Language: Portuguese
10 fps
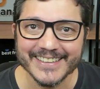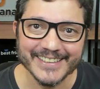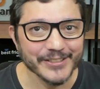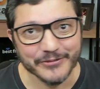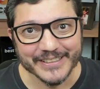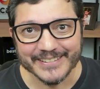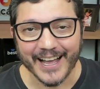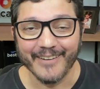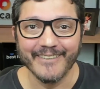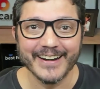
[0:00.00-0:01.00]
e enfim,
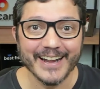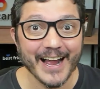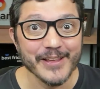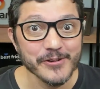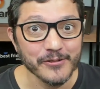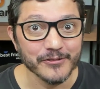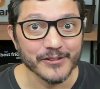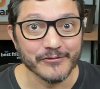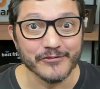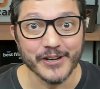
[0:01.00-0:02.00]
agora caiu,
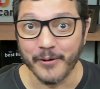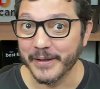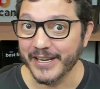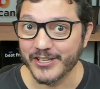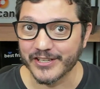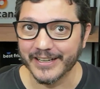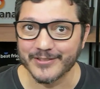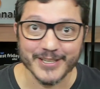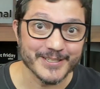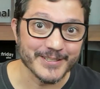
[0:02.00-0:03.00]
finalmente, né?
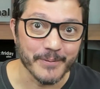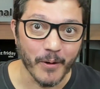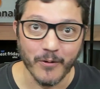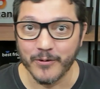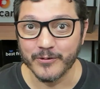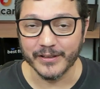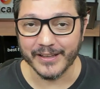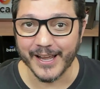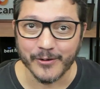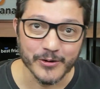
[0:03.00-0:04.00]
Não sei se isso é bom ou ruim.
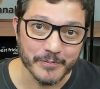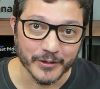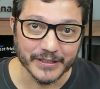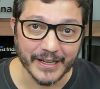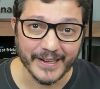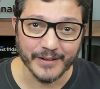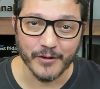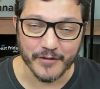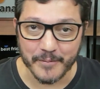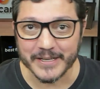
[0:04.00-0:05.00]
É ruim porque eu tenho que
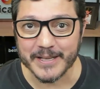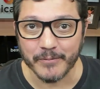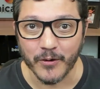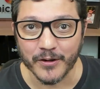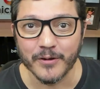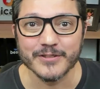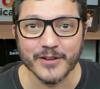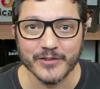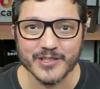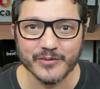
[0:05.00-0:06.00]
devolver, mas é bom porque eu
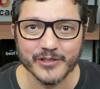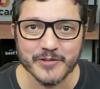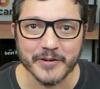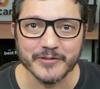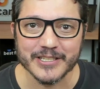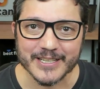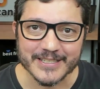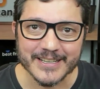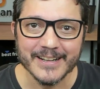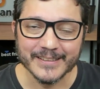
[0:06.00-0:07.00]
consigo fazer o vídeo para
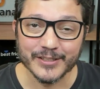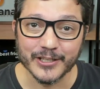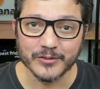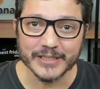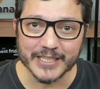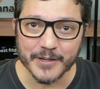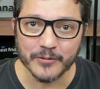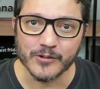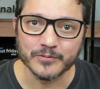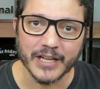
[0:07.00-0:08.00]
vocês. Então nós vamos descer para o
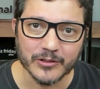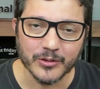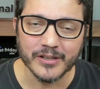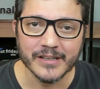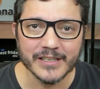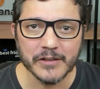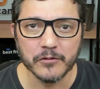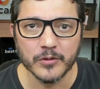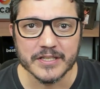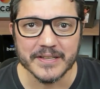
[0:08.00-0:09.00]
computador e eu vou
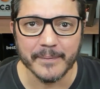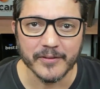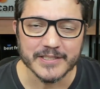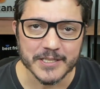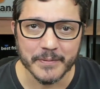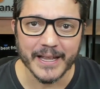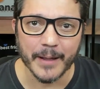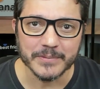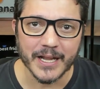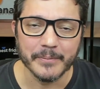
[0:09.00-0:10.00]
mostrar para vocês bem
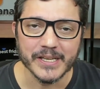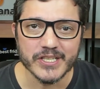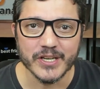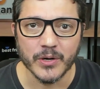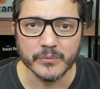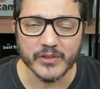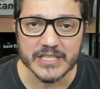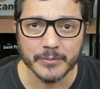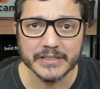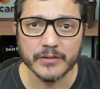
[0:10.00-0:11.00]
rapidamente aí como
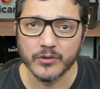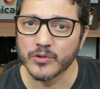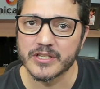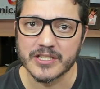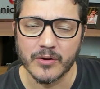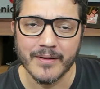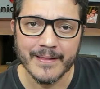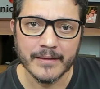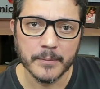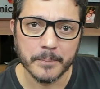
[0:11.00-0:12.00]
fazer uma devolução
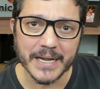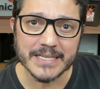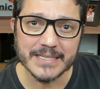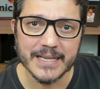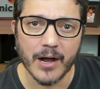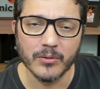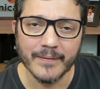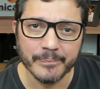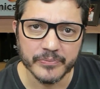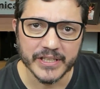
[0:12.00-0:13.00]
parcial
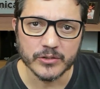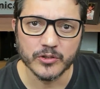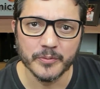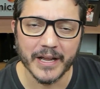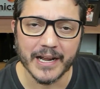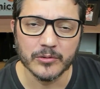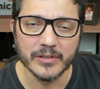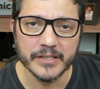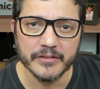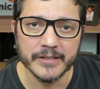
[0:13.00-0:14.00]
dentro do Mercado
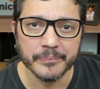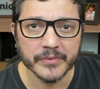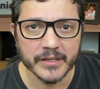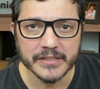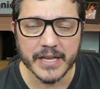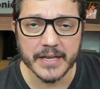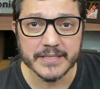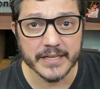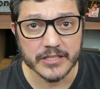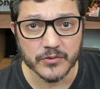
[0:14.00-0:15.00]
Livre. E é
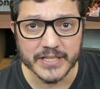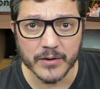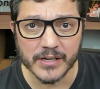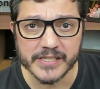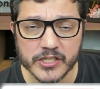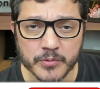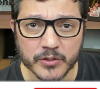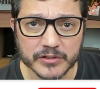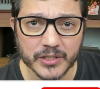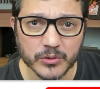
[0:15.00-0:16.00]
isso aí. Se você gosta desse tipo de
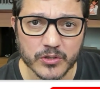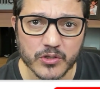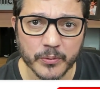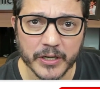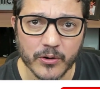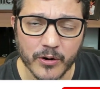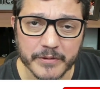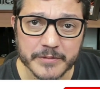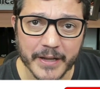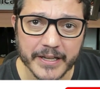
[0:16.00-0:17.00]
conteúdo sobre
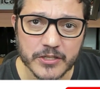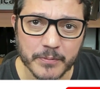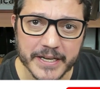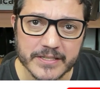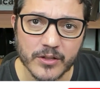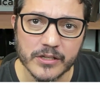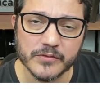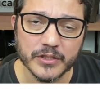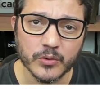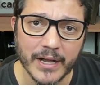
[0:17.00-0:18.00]
e-commerce, marketplace, lojas
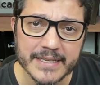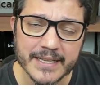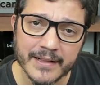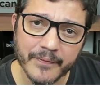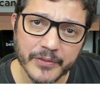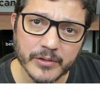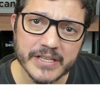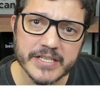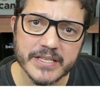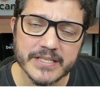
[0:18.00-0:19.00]
virtuais, não
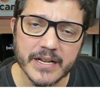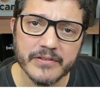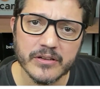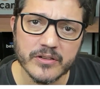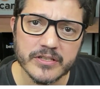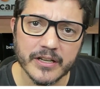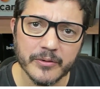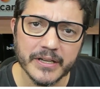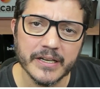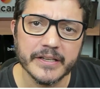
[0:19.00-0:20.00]
deixa de se inscrever no nosso
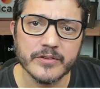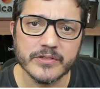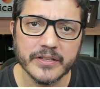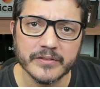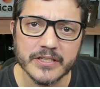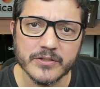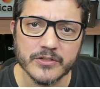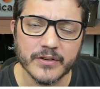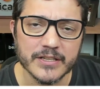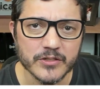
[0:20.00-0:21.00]
canal e clique no sininho das
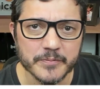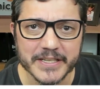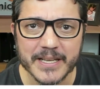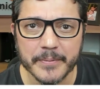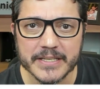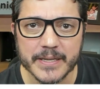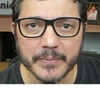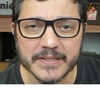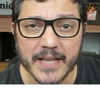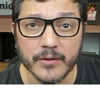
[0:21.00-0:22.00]
notificações para saber
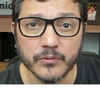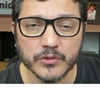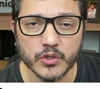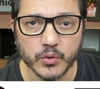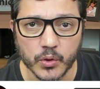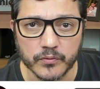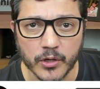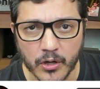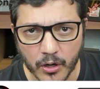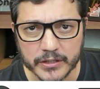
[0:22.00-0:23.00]
sempre que sair um vídeo novo.
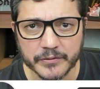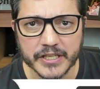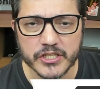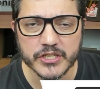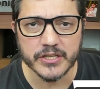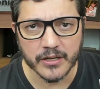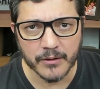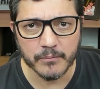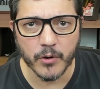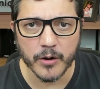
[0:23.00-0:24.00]
Roda a vinhetinha,
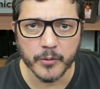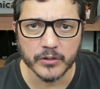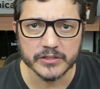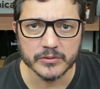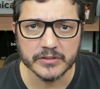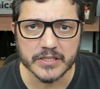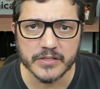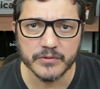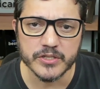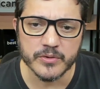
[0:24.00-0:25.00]
bora pro conteúdo desse
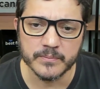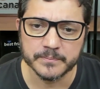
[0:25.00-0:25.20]
vídeo.